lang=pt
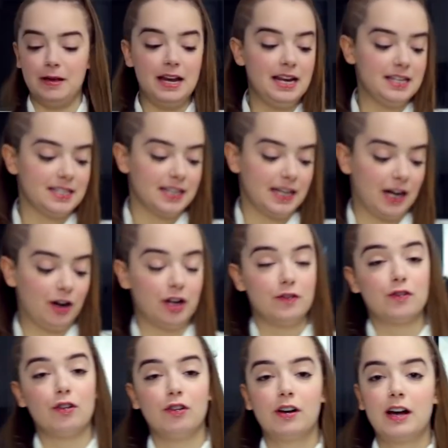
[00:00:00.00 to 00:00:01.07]
Beleza, agora eu
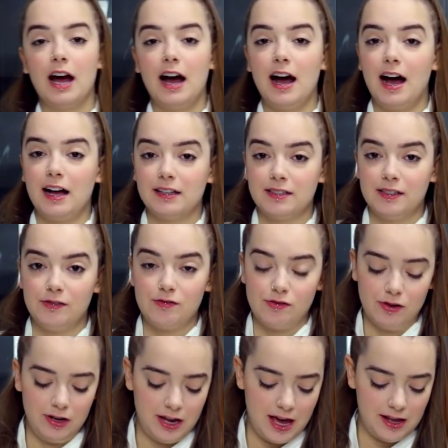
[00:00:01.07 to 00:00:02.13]
vou colocar as 5
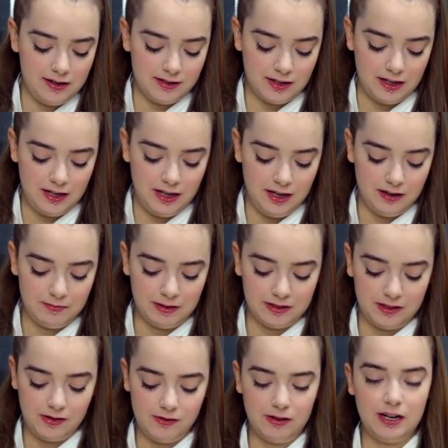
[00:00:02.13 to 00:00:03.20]
colheres ali, umas
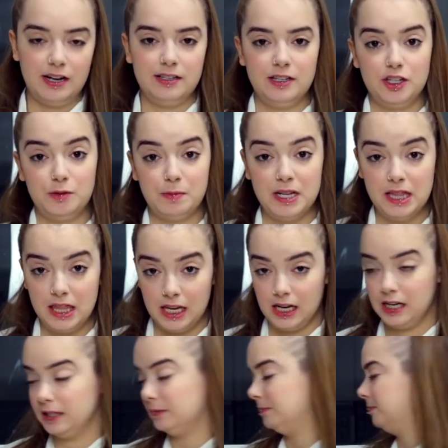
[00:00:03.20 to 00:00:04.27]
5 colherzinhas de
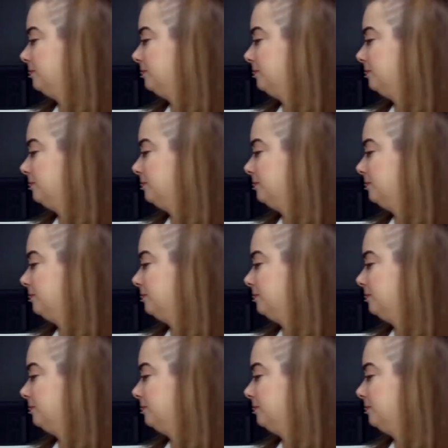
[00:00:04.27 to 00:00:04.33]
manteiga.